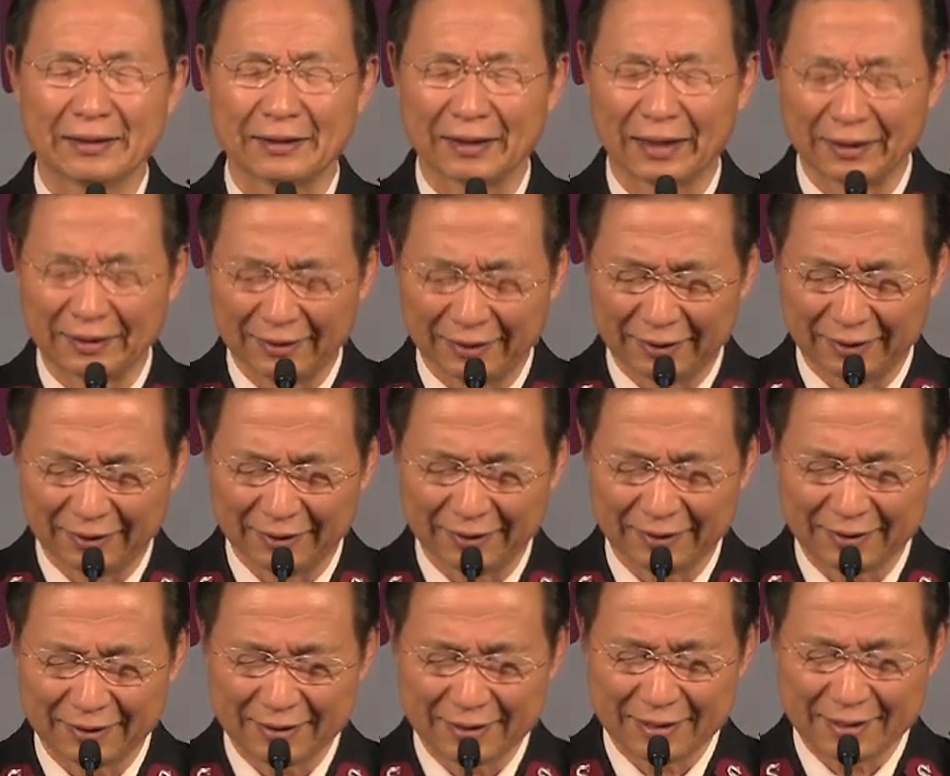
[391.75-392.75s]
나의
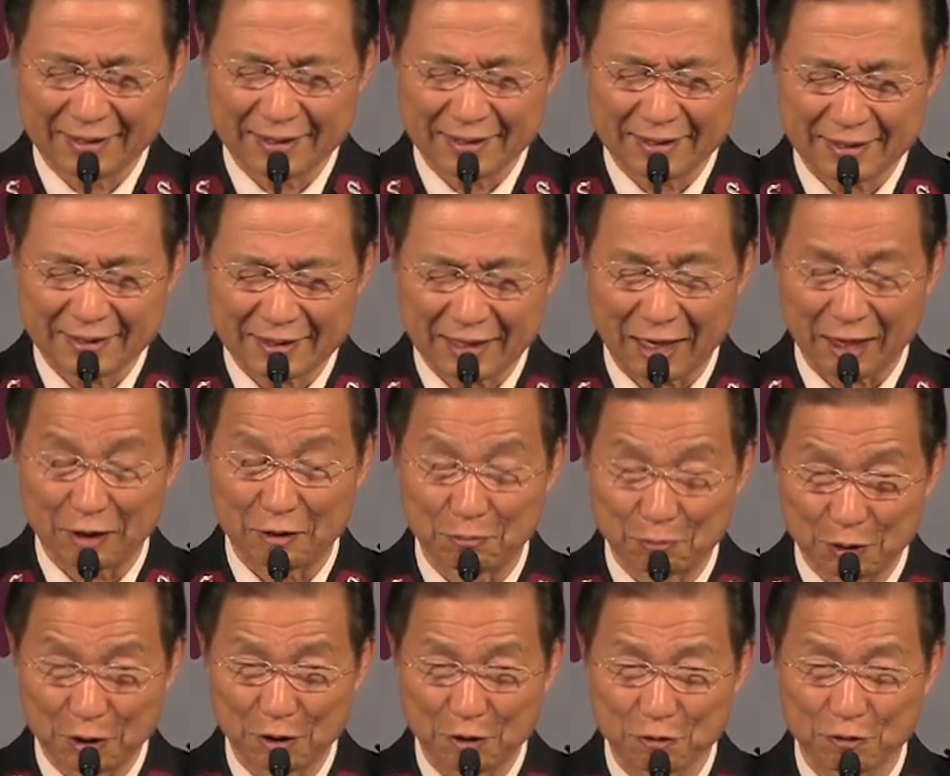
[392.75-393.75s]

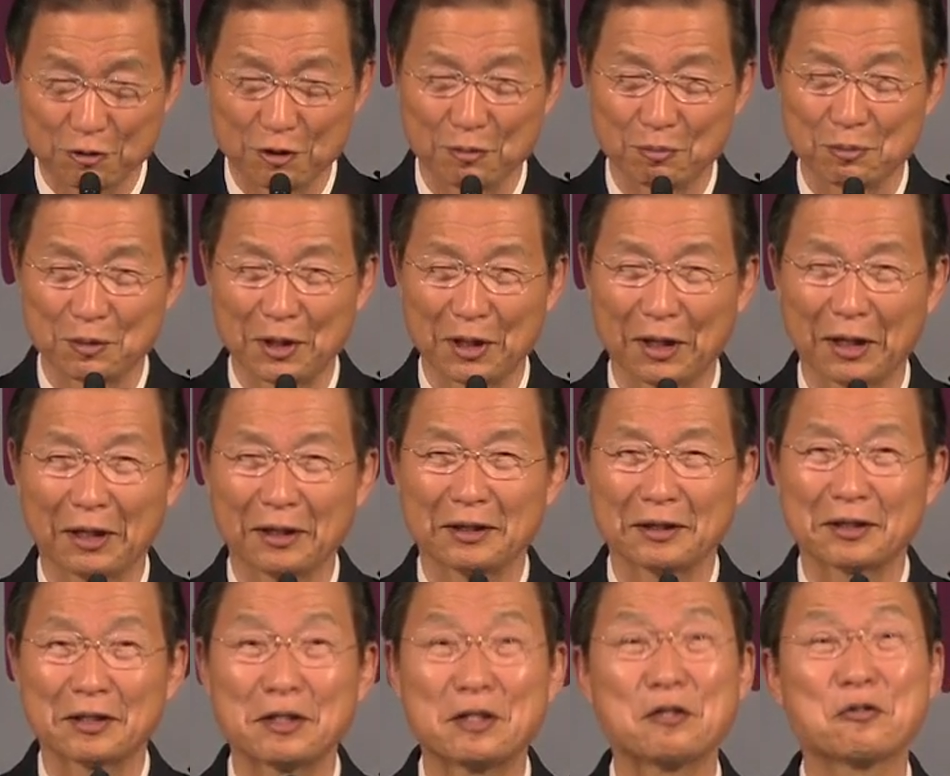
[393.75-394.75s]
삶을 주님께
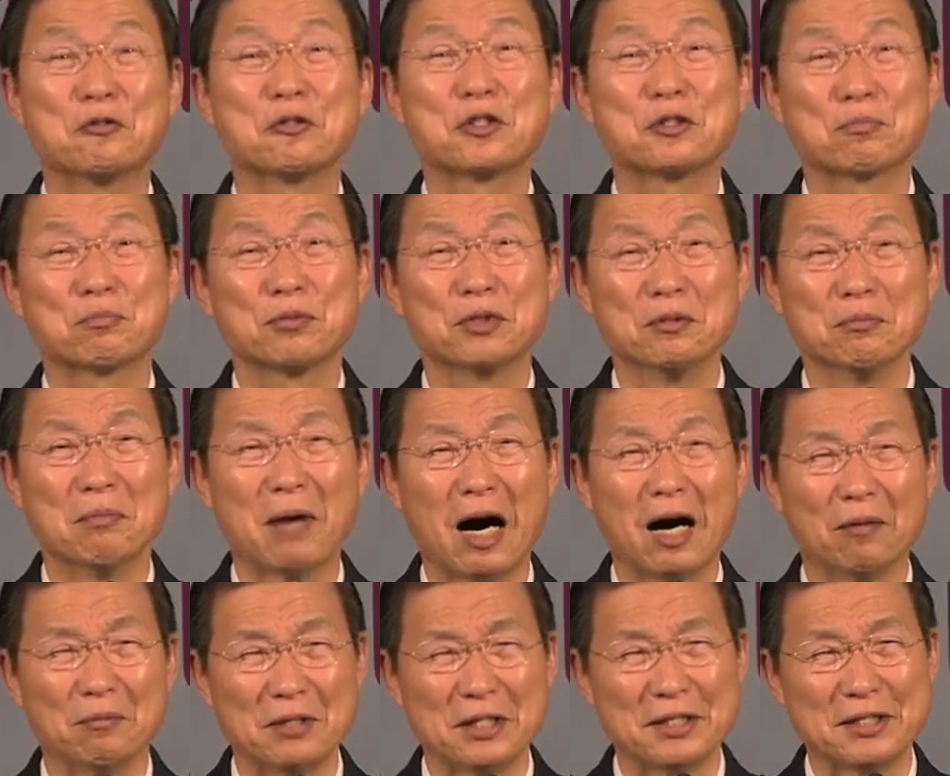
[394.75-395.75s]
드리고 싶은
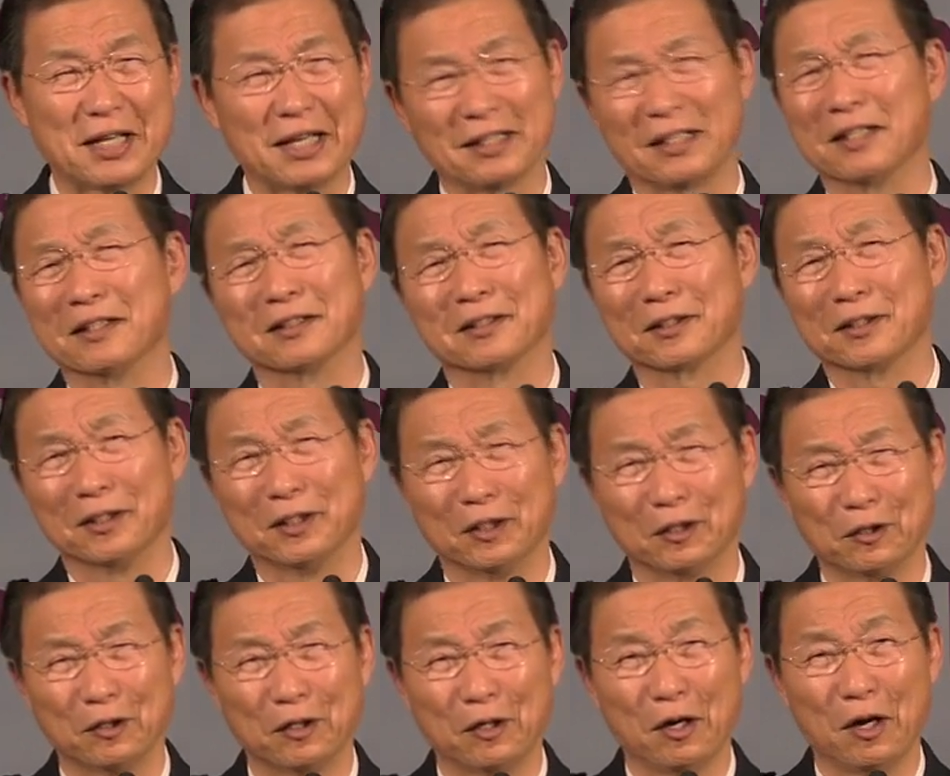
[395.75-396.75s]
마음이 생기는
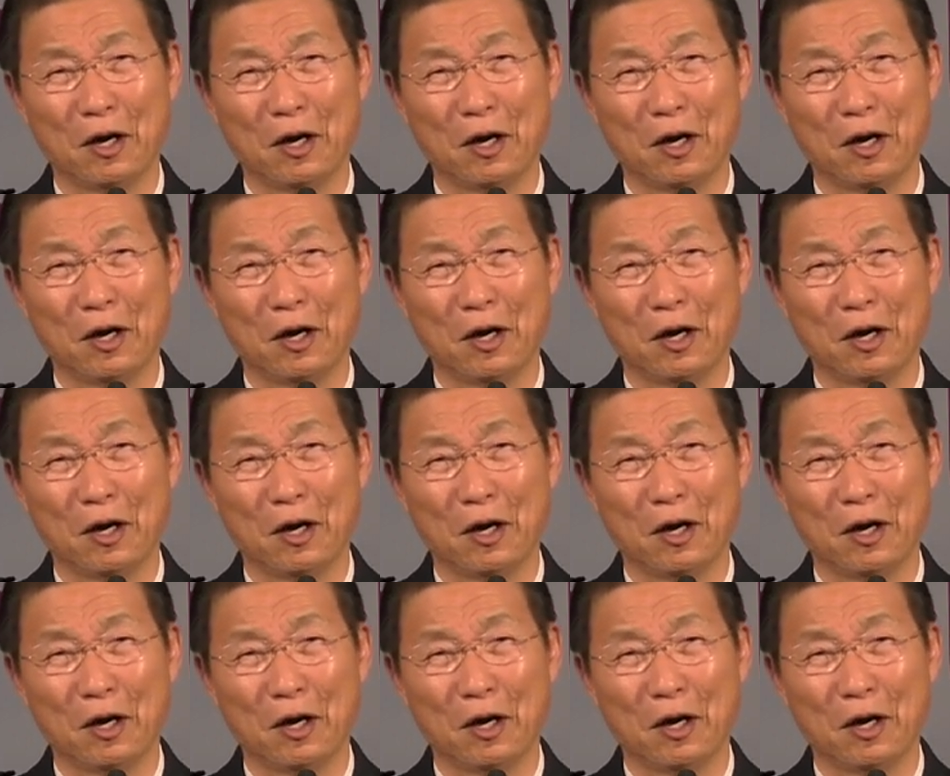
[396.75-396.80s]
거예요.